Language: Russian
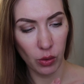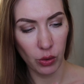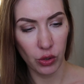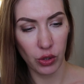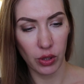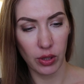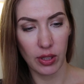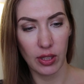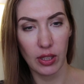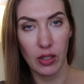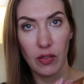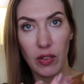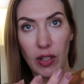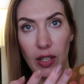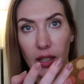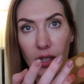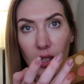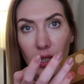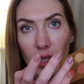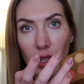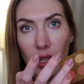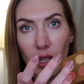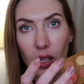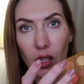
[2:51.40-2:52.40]
Очень
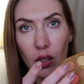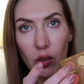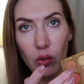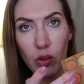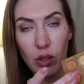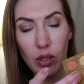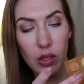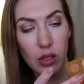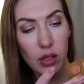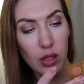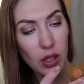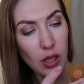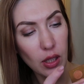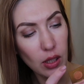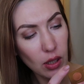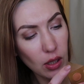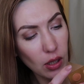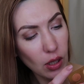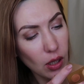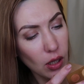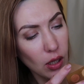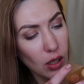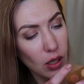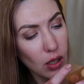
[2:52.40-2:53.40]
светленький такой
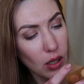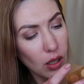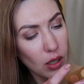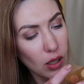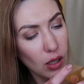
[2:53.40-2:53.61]
оттенок.